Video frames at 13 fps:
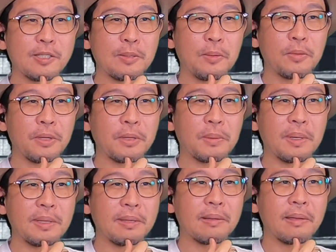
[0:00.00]
クソ女と
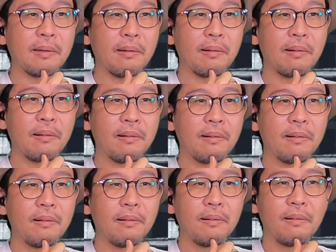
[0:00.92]
か言ってて。
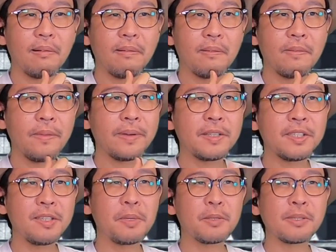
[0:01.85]
なんか
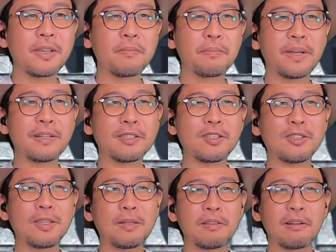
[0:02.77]
姫野先輩が
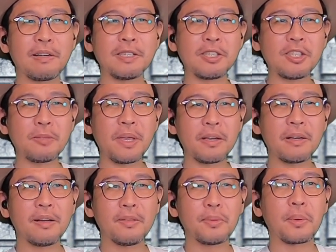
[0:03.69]
知ってるなんか一
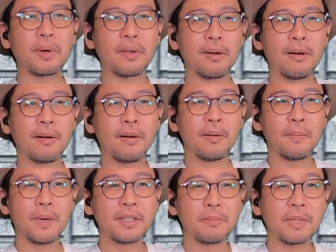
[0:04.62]
面があんのかな
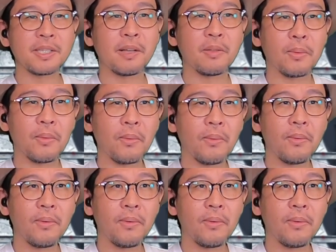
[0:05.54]
牧間さんの。